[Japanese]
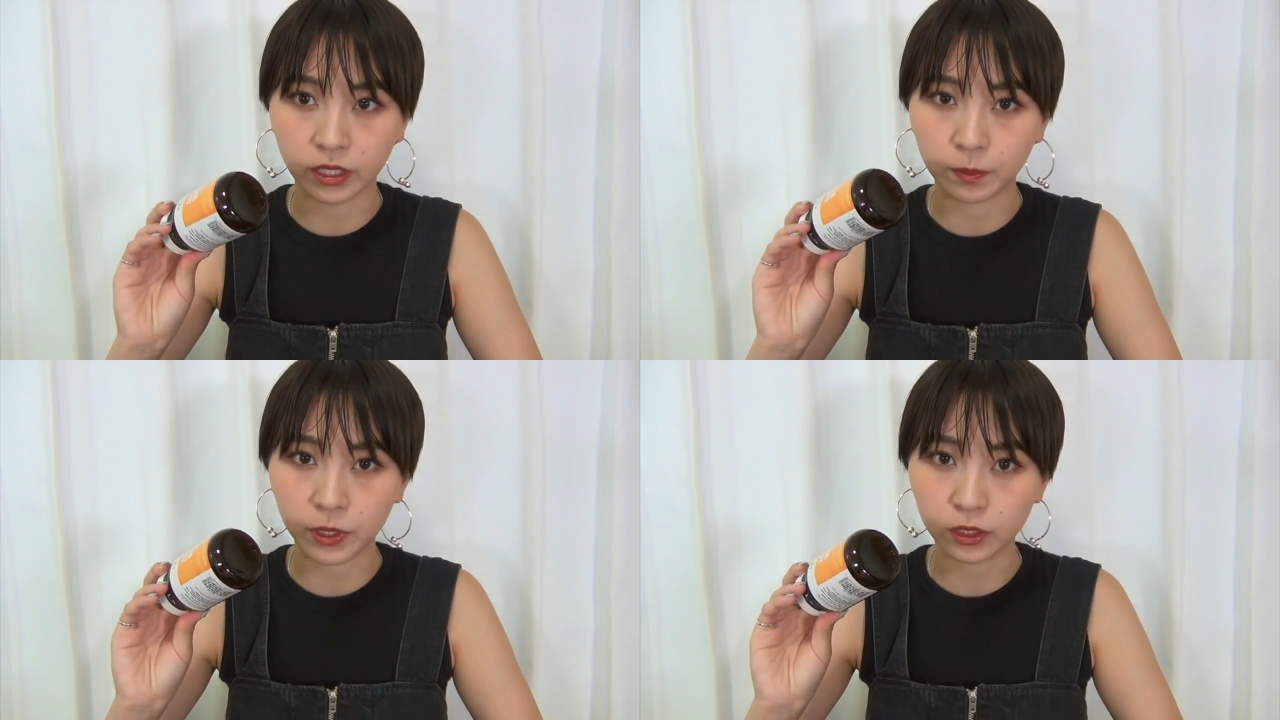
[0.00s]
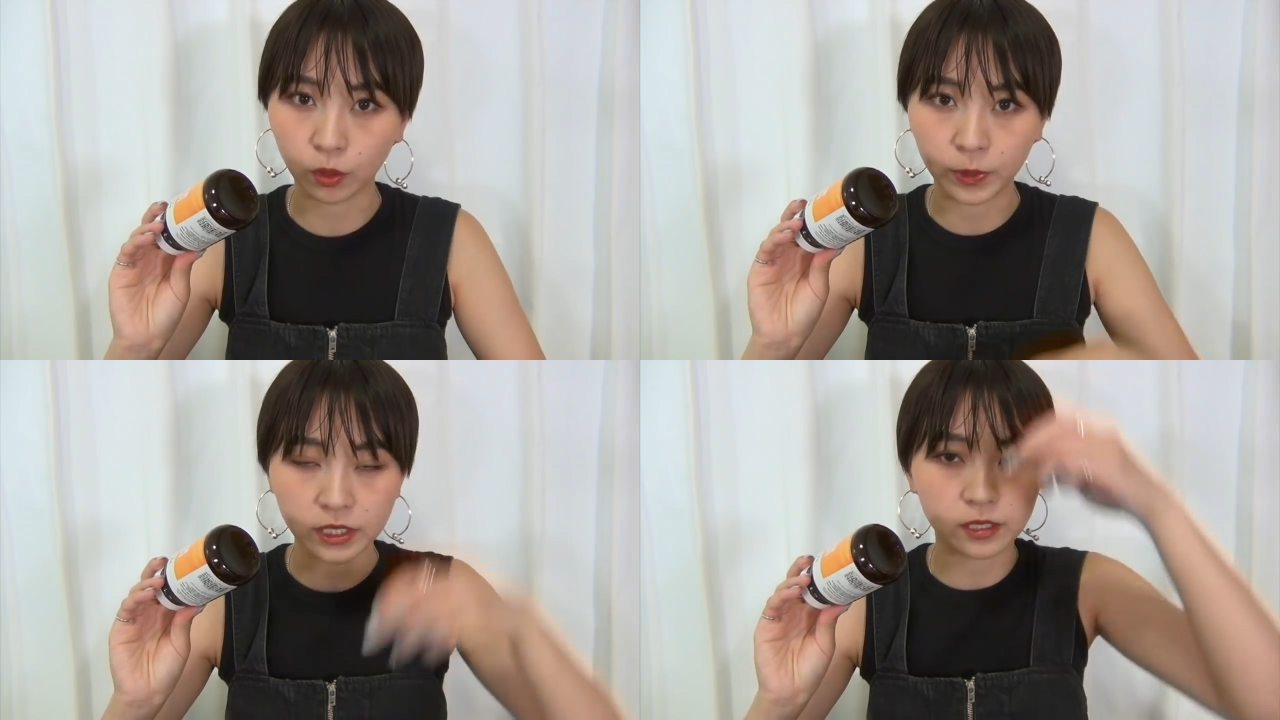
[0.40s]

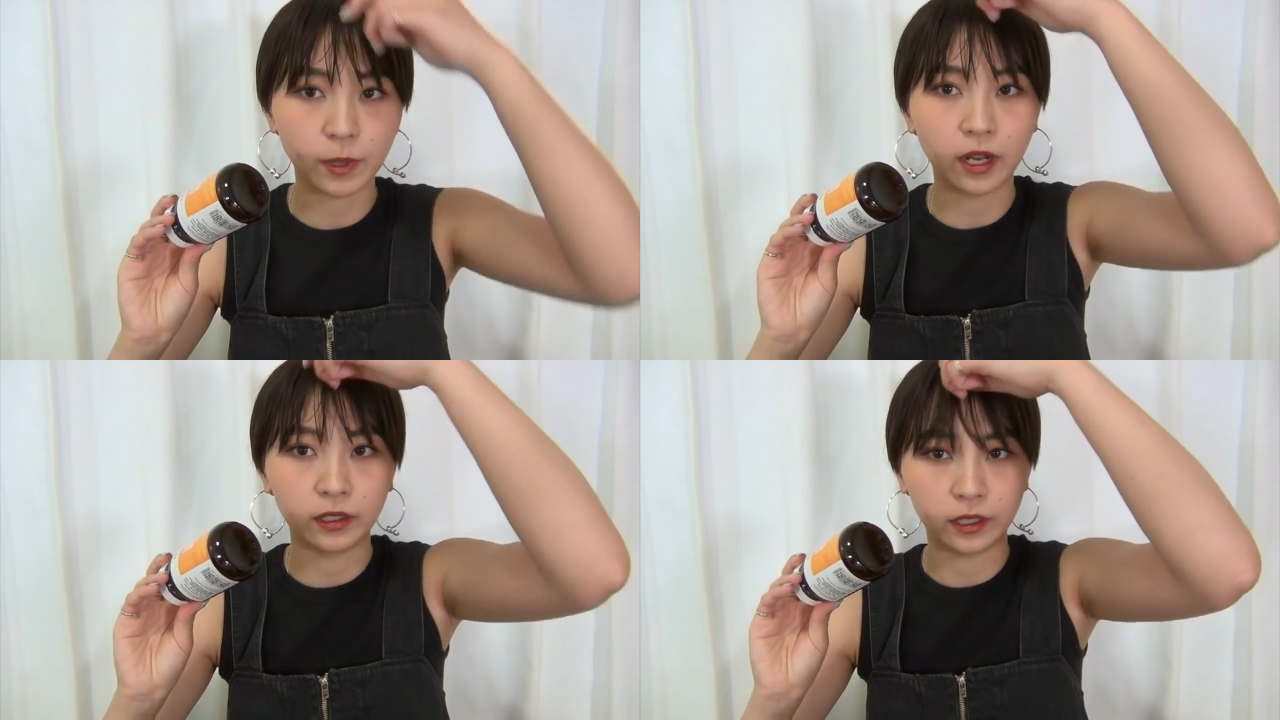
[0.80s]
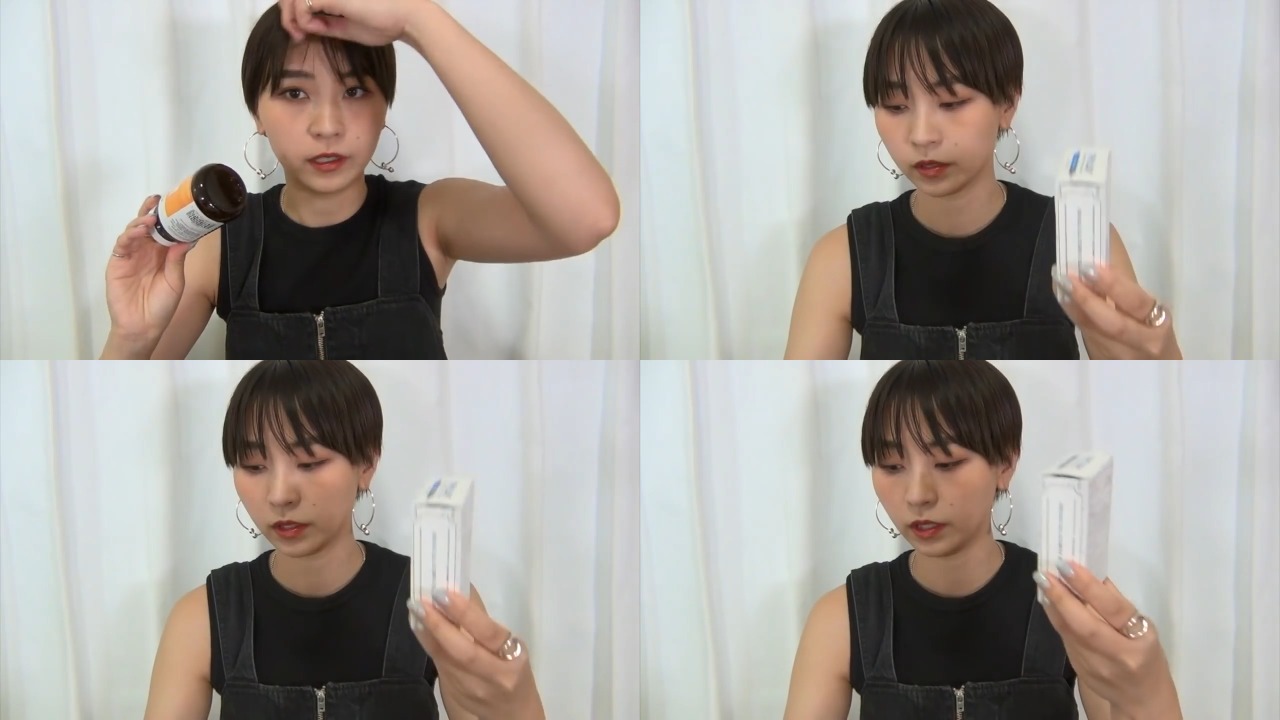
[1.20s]
リピート3つ目か
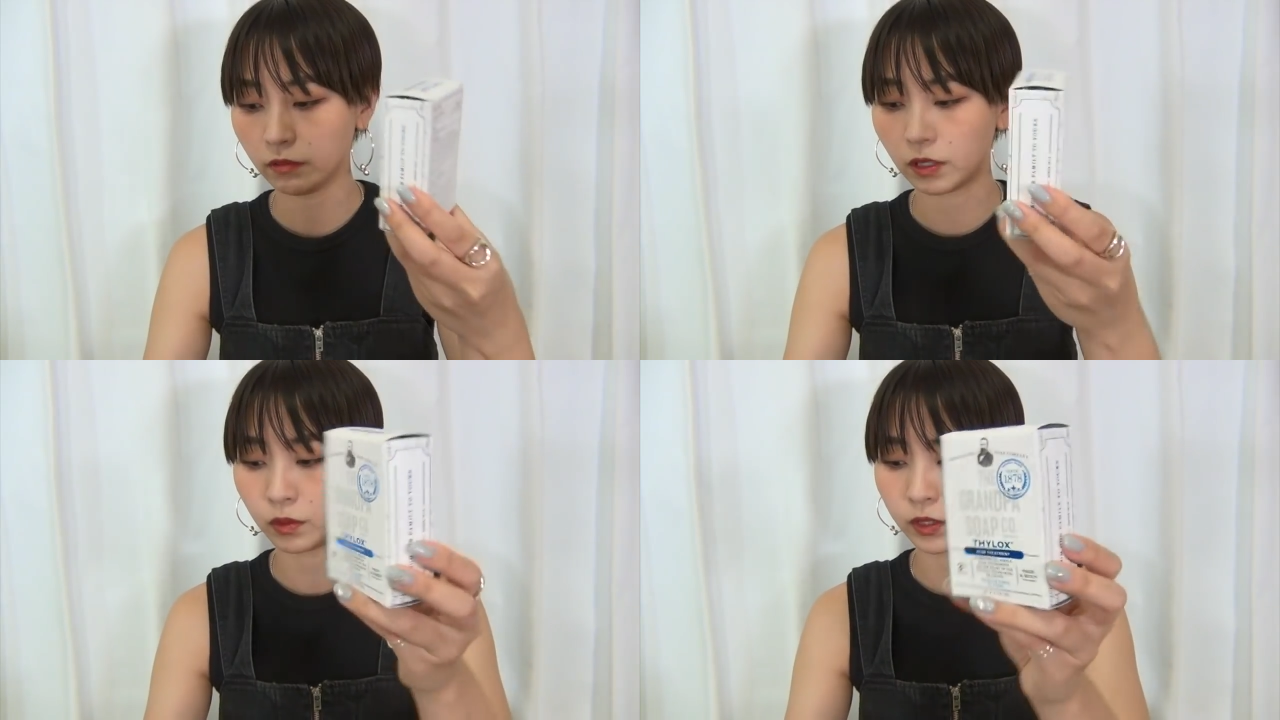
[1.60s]
な次は